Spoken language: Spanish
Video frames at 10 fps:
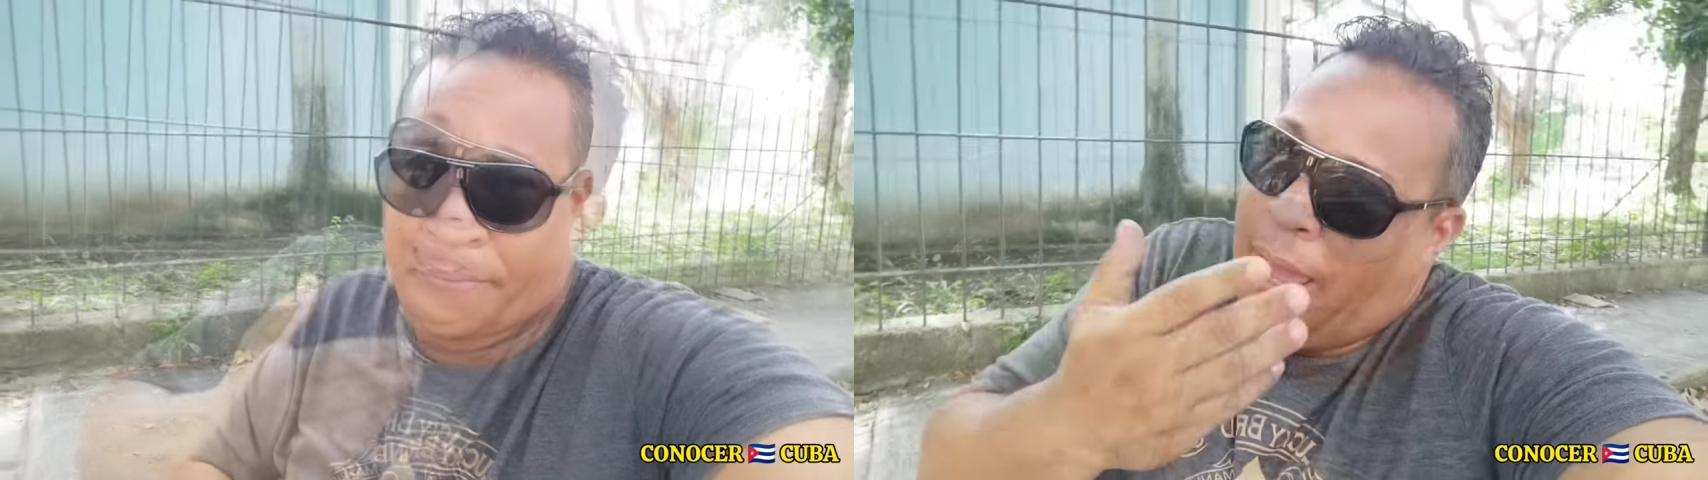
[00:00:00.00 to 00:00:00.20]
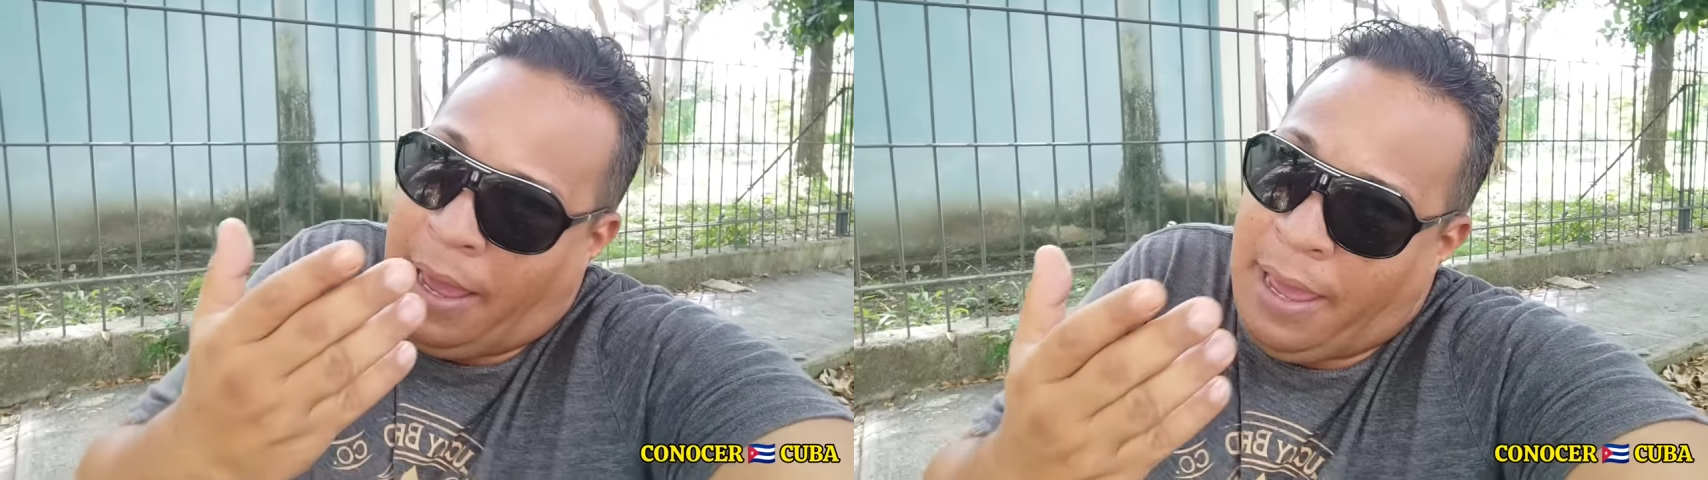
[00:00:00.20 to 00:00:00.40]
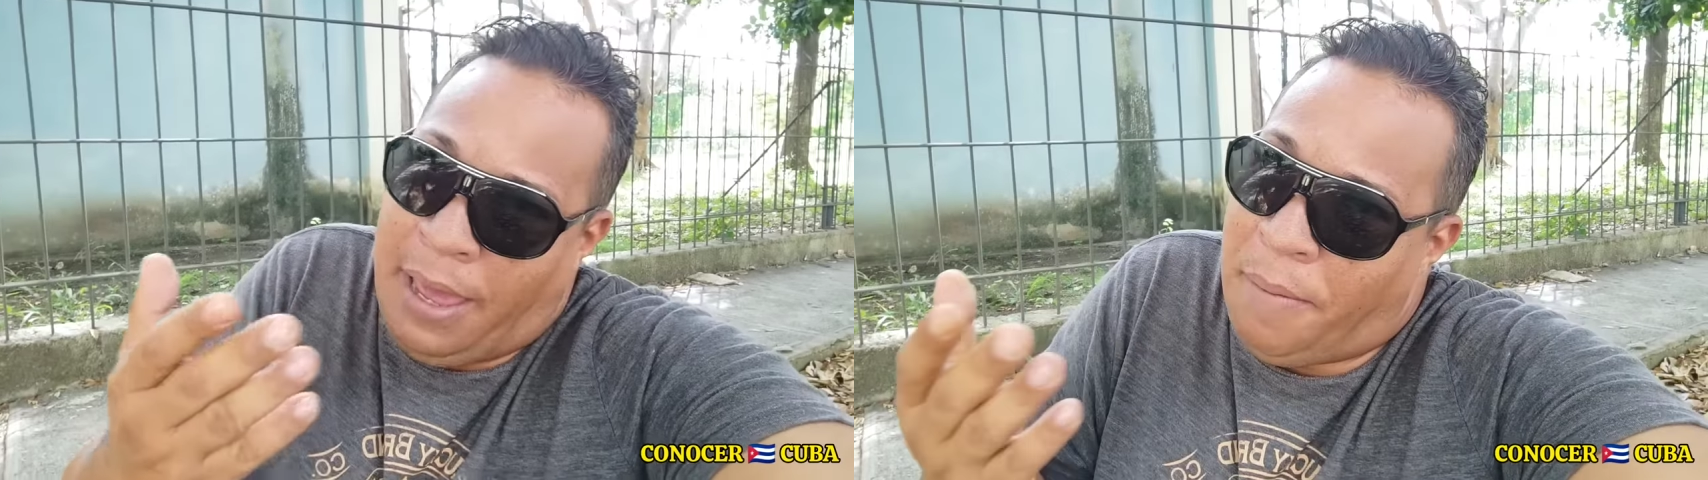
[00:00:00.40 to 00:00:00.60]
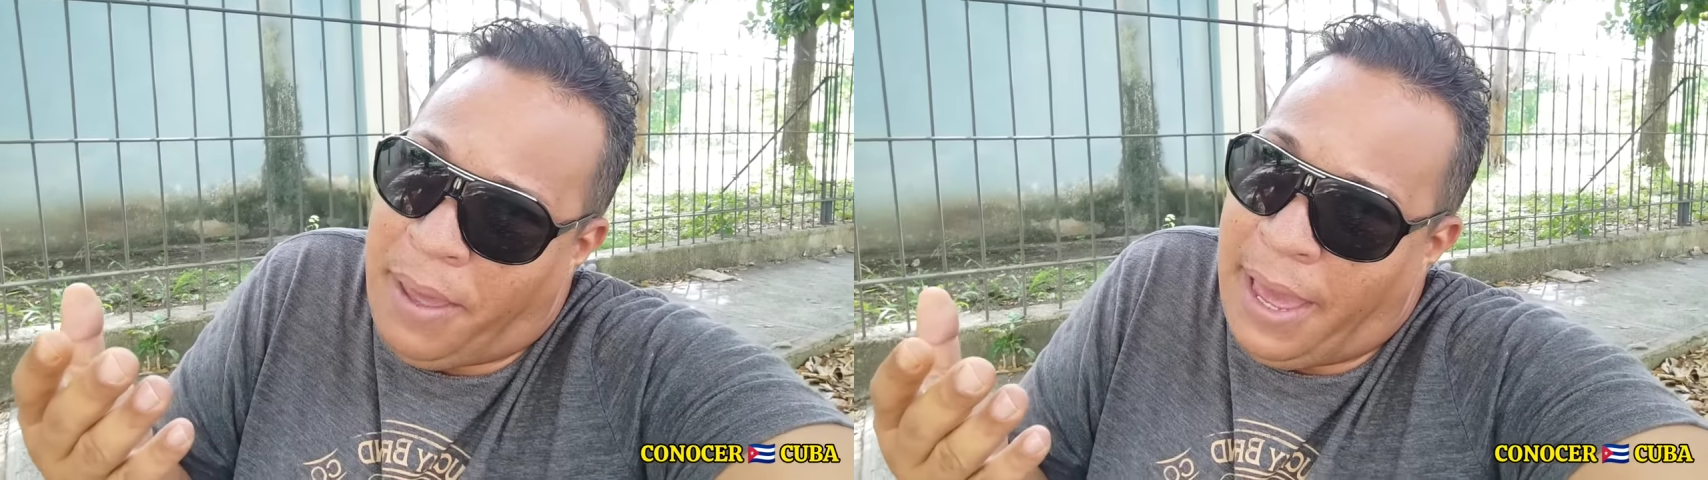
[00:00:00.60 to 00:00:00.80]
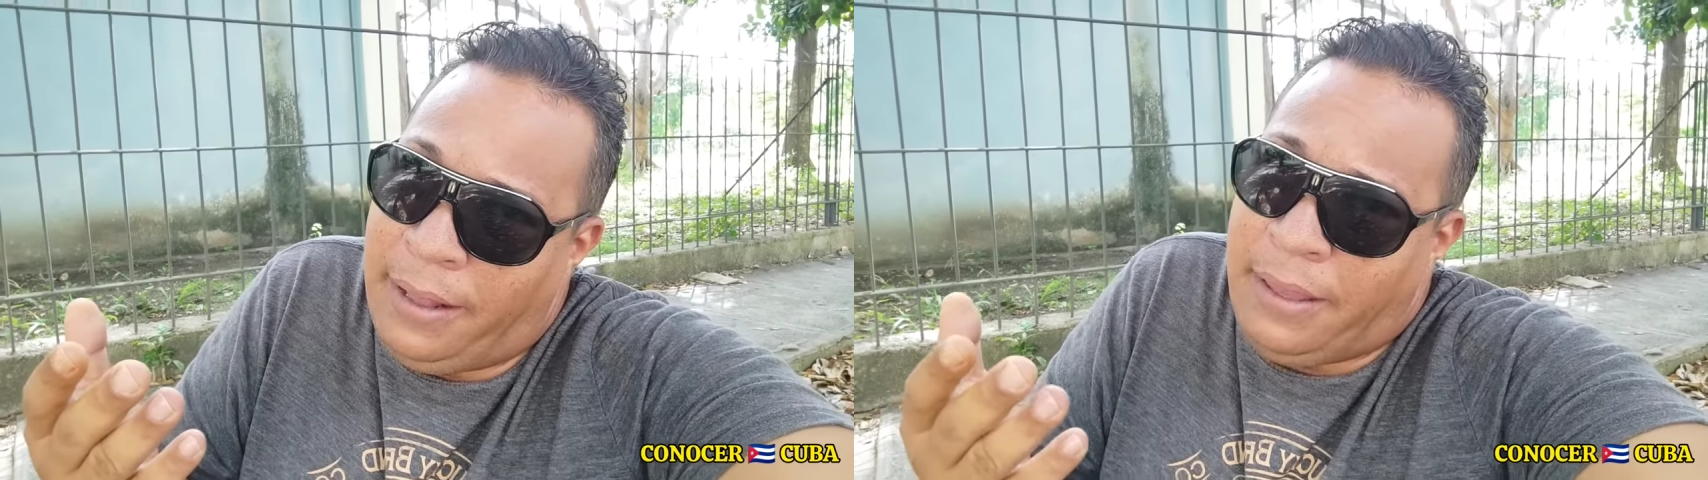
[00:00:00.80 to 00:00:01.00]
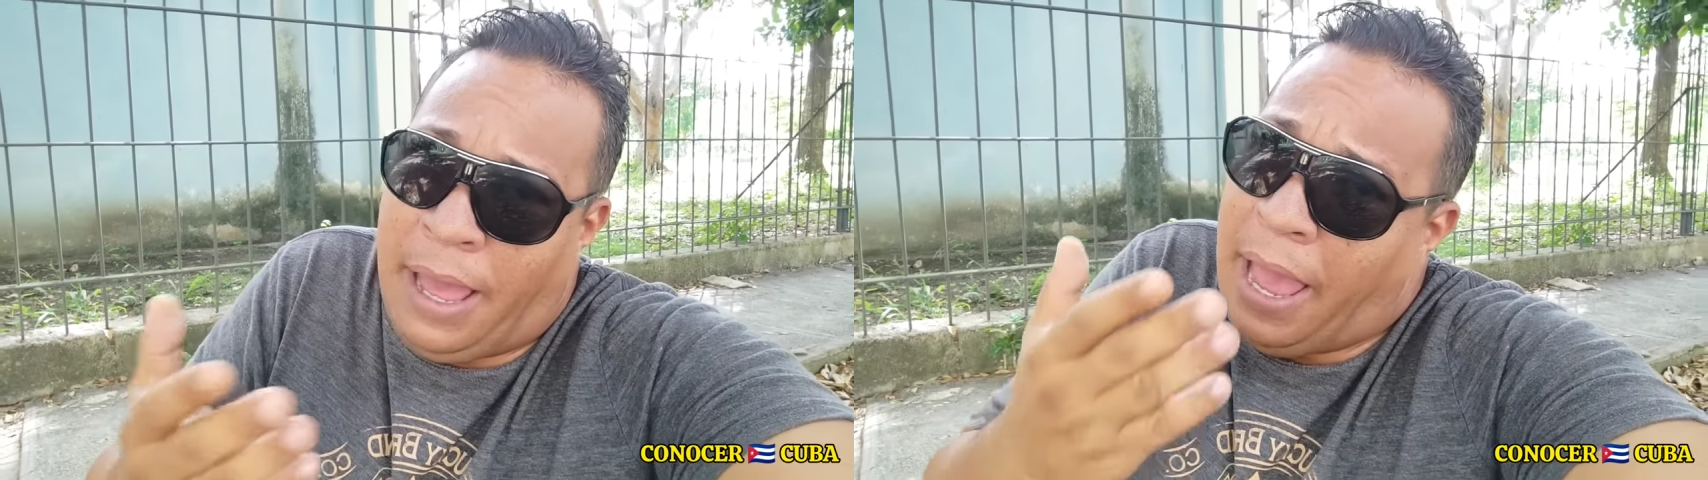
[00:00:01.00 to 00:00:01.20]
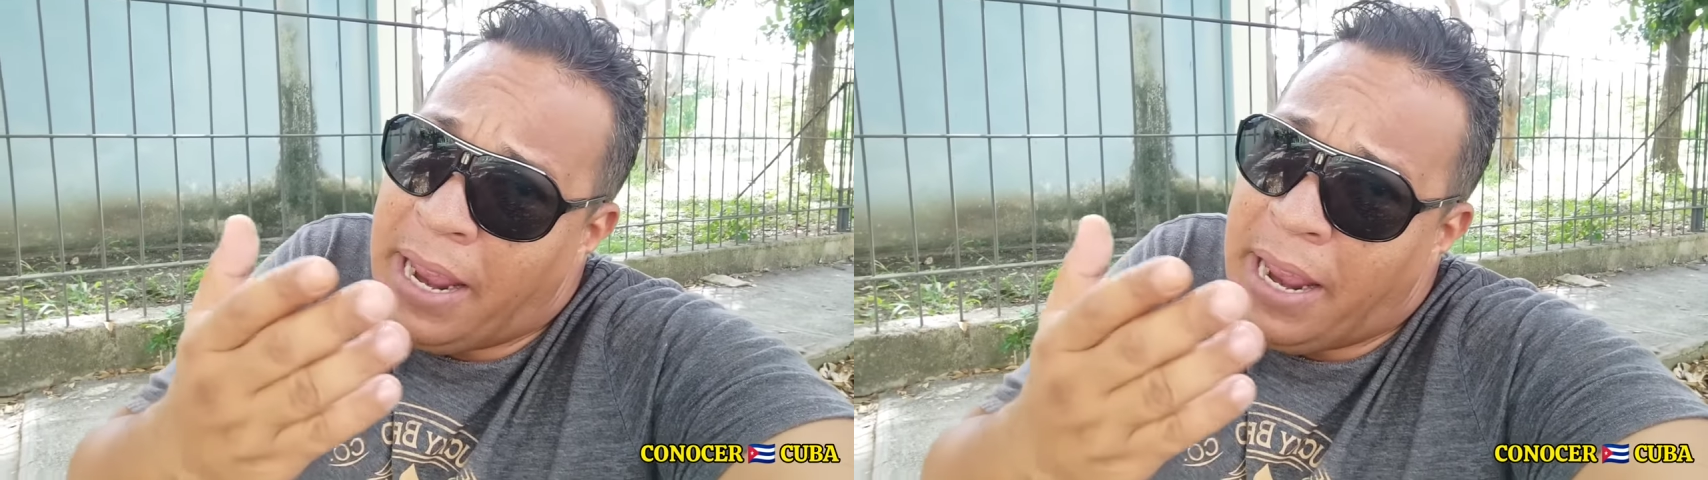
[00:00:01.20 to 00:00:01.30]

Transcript: Es que, mi gente,